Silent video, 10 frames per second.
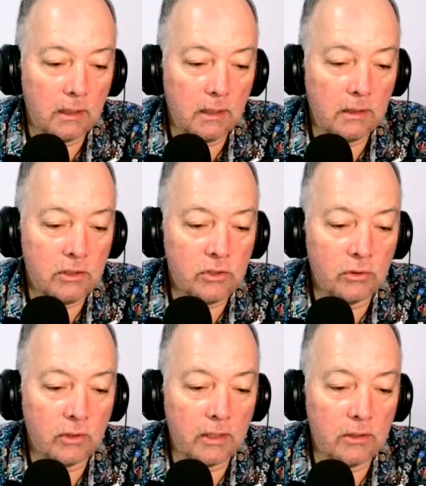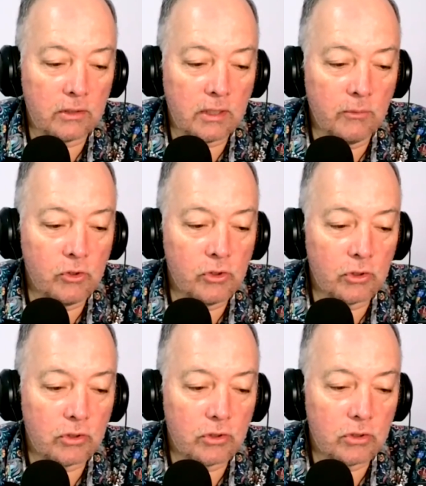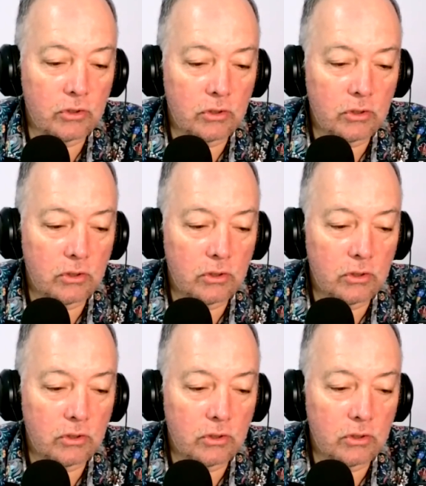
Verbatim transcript: He dicho adiós a muchos